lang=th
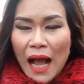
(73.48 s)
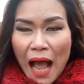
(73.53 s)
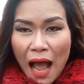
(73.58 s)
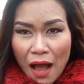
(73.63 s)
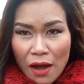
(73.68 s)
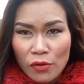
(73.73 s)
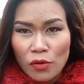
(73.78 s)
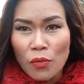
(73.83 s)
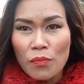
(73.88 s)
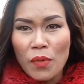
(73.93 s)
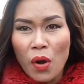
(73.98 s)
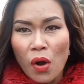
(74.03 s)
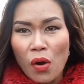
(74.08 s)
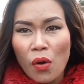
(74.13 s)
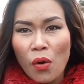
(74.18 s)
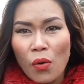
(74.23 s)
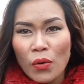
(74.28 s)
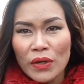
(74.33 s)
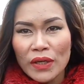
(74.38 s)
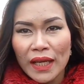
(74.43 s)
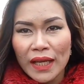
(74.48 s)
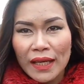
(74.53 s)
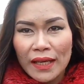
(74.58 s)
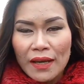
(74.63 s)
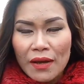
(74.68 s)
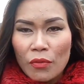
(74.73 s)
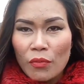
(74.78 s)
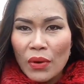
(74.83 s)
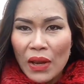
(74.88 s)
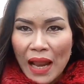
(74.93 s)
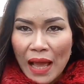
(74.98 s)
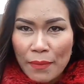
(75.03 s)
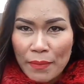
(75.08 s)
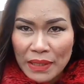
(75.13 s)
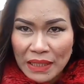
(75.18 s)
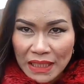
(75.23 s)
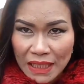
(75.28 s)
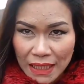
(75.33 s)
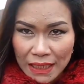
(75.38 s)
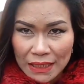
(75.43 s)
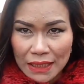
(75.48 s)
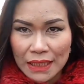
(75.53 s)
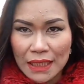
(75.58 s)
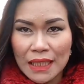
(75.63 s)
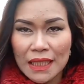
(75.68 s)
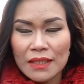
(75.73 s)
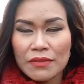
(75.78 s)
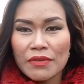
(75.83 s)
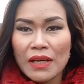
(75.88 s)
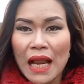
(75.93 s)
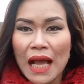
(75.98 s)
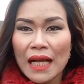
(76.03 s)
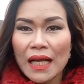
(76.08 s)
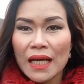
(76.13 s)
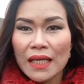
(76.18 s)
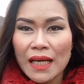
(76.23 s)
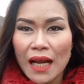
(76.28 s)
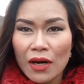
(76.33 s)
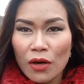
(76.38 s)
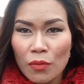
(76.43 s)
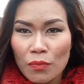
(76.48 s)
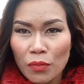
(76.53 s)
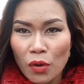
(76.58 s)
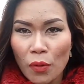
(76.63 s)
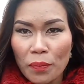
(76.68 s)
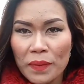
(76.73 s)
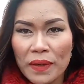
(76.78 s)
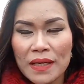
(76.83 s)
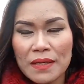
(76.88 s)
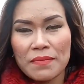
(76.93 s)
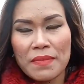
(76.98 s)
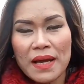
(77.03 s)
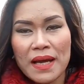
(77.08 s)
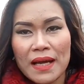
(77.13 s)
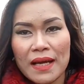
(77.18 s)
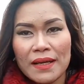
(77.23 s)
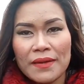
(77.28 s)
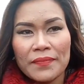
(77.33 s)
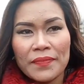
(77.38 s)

อารมณ์ของคุณเนี่ยเวลามันเกิดขึ้นเวลาเกิดอารมณ์ลบขึ้นมา